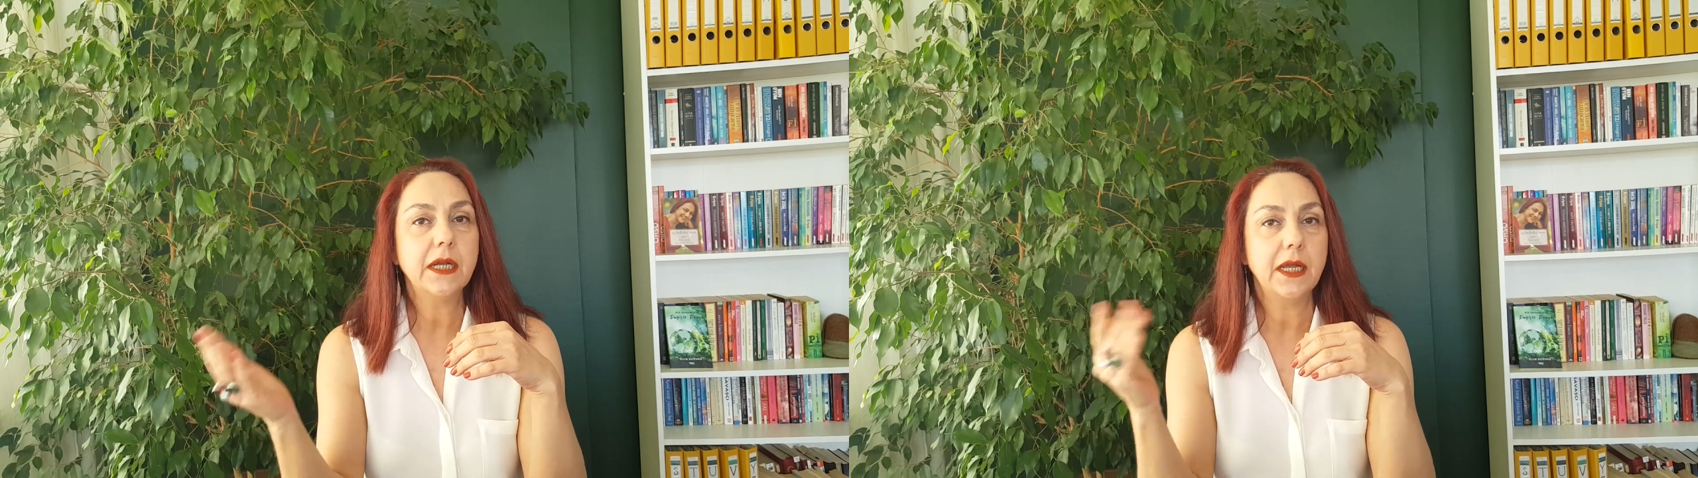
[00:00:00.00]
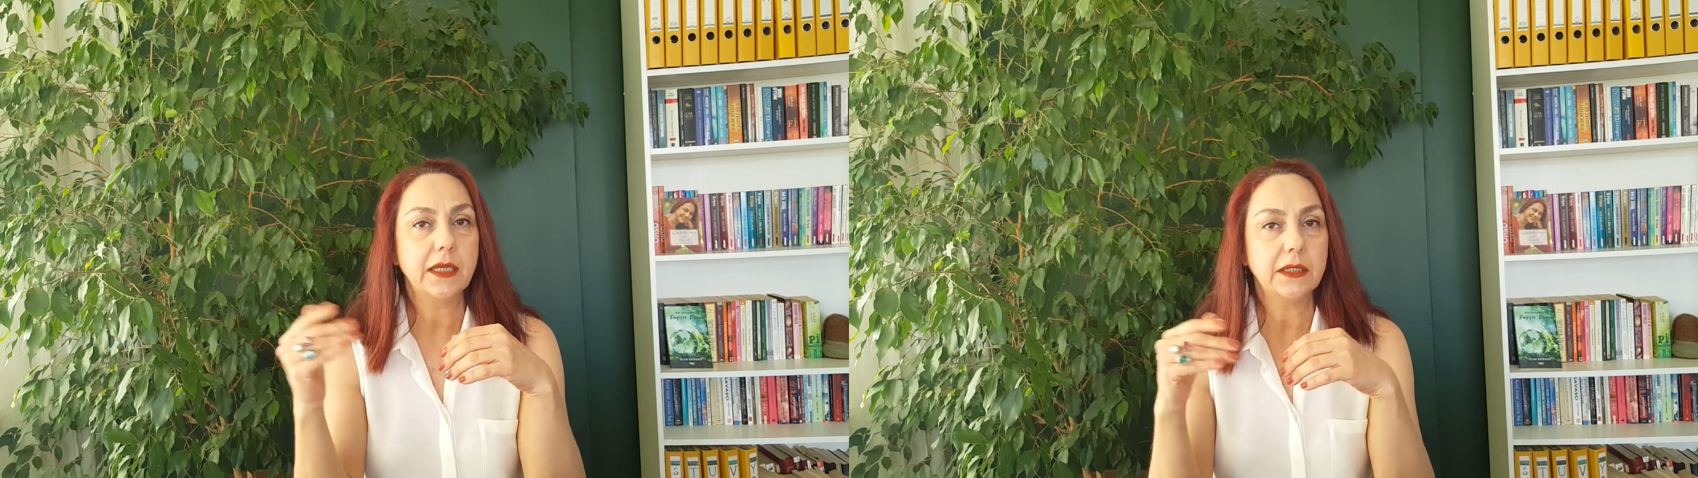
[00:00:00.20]

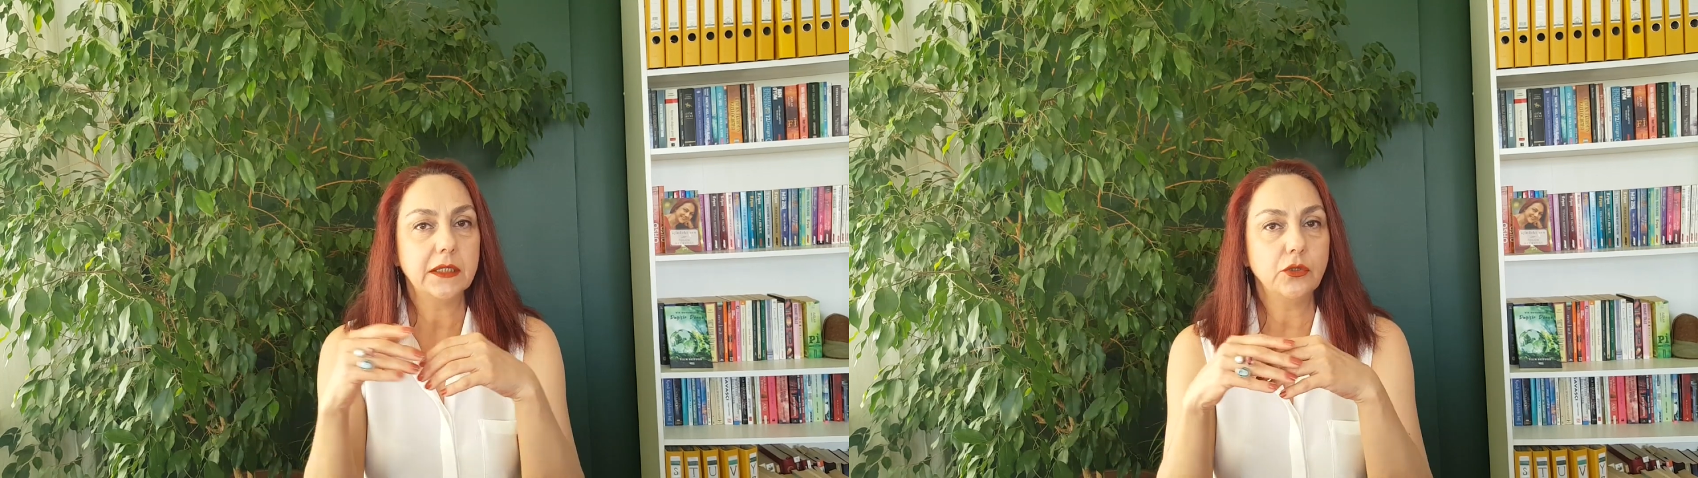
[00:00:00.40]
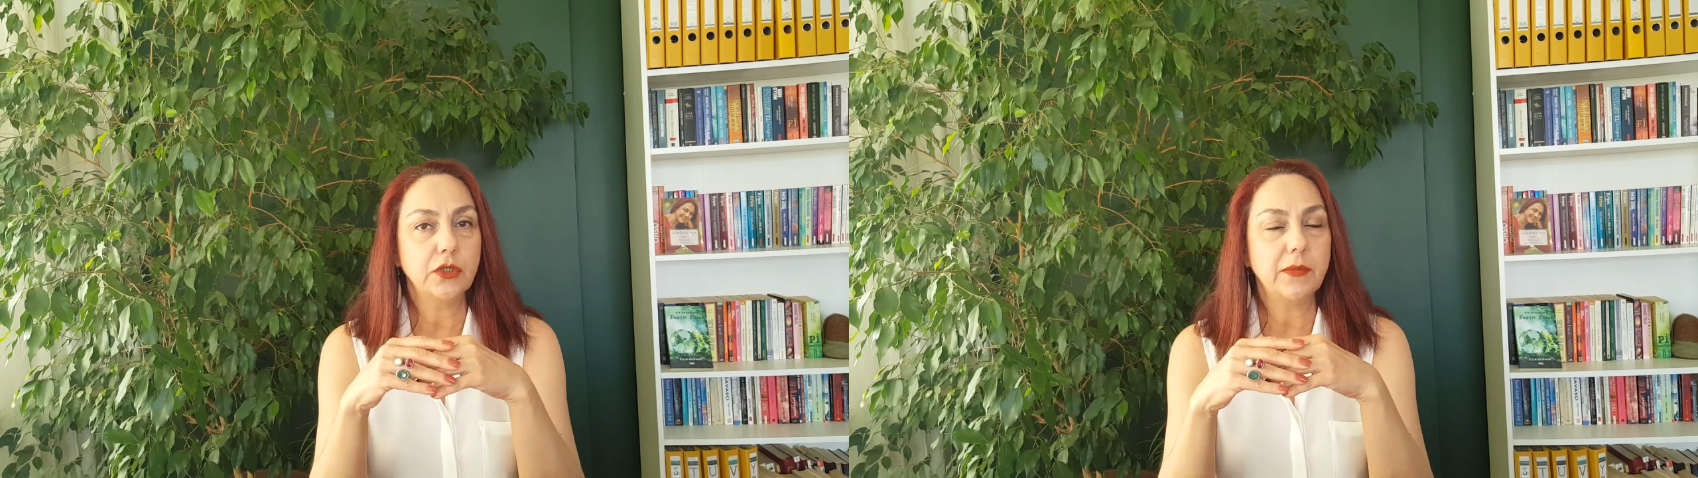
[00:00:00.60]

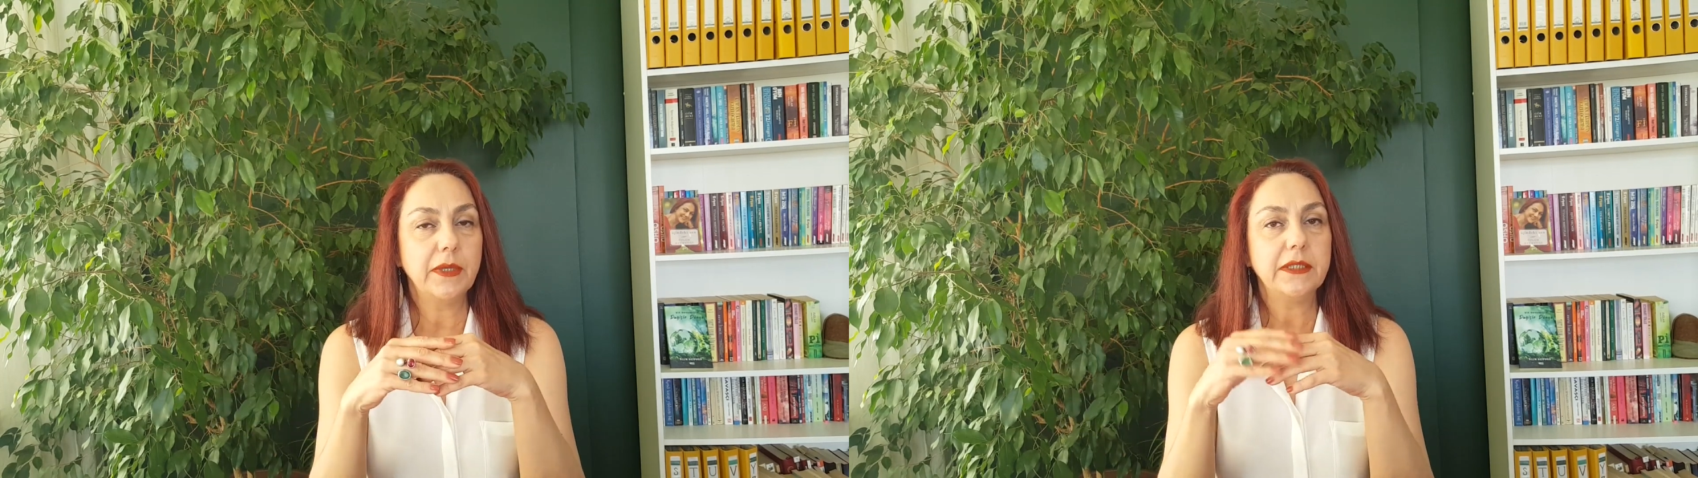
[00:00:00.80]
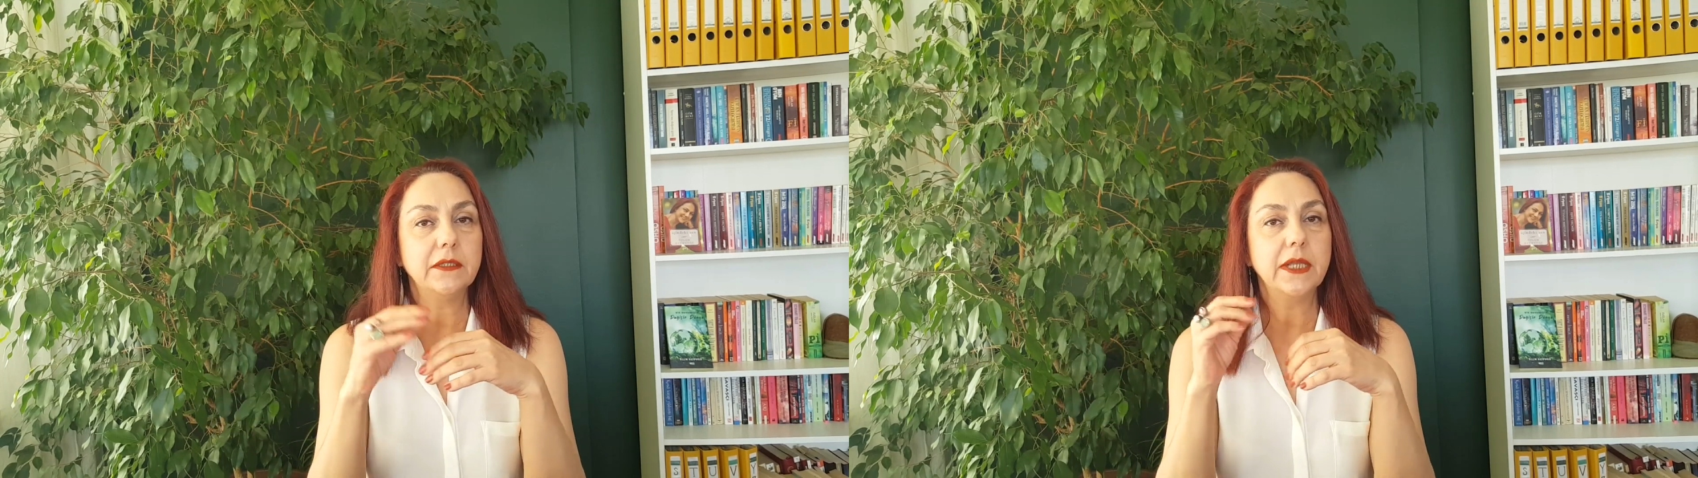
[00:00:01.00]
kaynaklanıyor demektir.